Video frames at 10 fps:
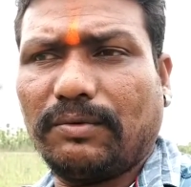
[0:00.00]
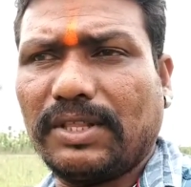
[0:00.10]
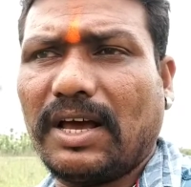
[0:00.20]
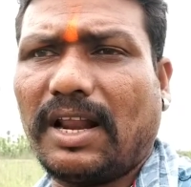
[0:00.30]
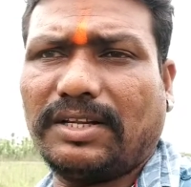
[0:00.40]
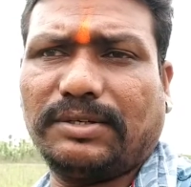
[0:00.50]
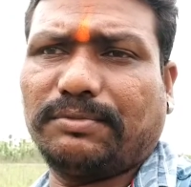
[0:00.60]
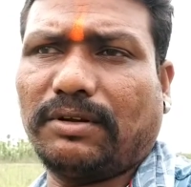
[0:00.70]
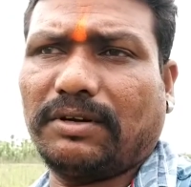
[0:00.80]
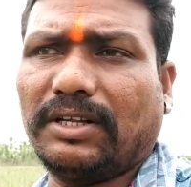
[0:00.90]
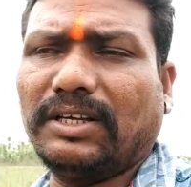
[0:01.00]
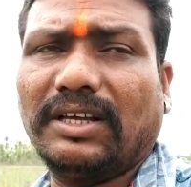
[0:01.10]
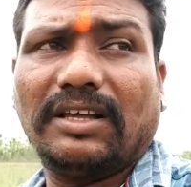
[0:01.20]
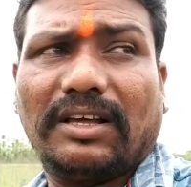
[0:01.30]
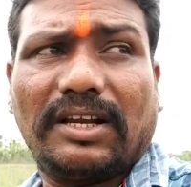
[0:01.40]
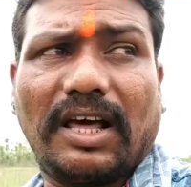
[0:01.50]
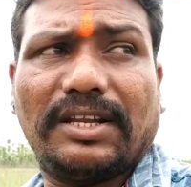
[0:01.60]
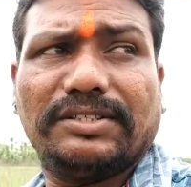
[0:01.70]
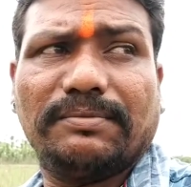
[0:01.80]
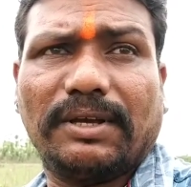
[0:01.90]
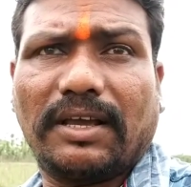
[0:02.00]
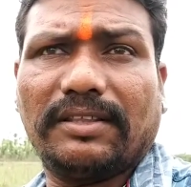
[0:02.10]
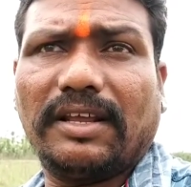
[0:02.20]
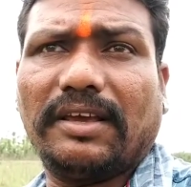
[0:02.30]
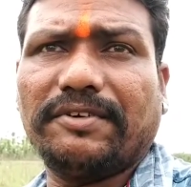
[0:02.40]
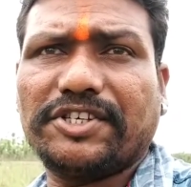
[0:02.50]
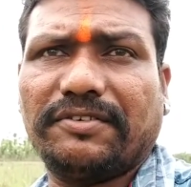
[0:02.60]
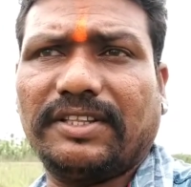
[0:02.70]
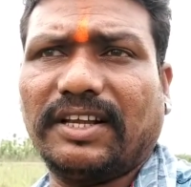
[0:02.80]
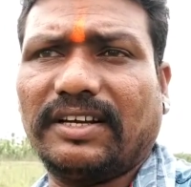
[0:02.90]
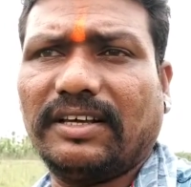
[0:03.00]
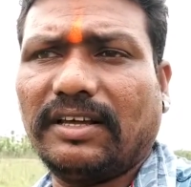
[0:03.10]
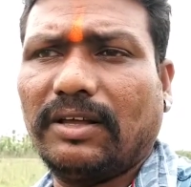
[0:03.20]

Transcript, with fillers: ఉదాహరణ చెప్తున్న ఒకటి నా నుంచి మీకు ఎదురయ్యే విషయం ఏంటంటే